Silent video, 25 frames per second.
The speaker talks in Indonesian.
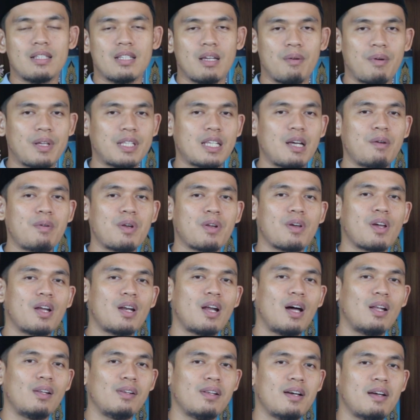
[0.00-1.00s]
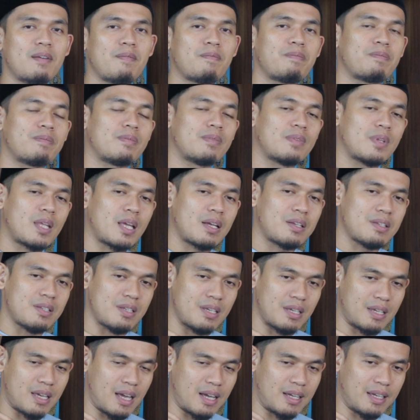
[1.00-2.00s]
Sahabat-sahabat dengan Allah,
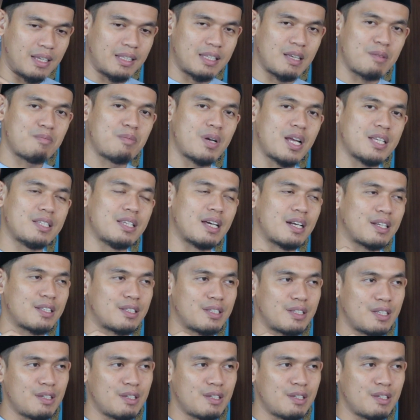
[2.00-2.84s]
jika kita belajar